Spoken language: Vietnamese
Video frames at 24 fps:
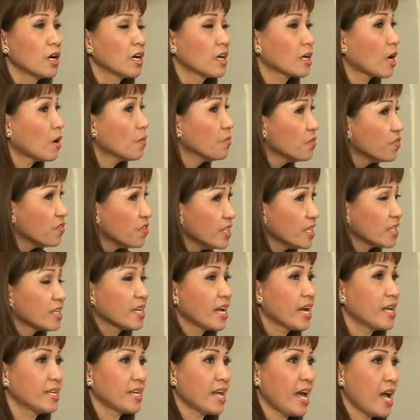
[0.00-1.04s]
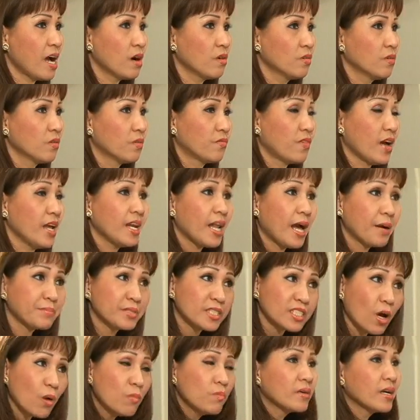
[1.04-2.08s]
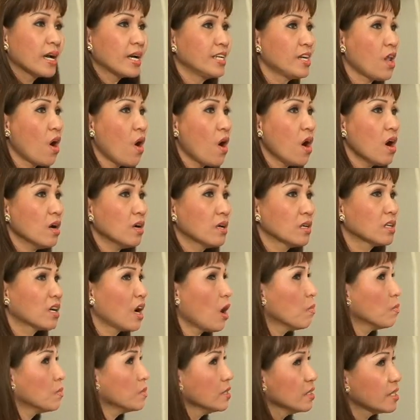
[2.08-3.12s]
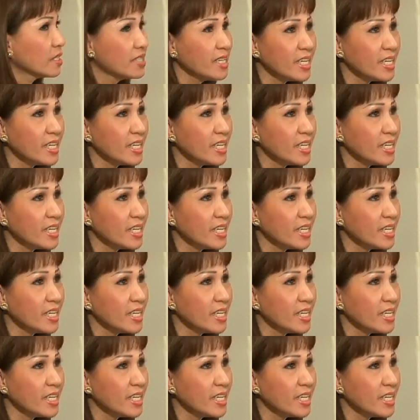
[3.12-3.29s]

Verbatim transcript: công việc ngày nào phải làm xong ngày đó không được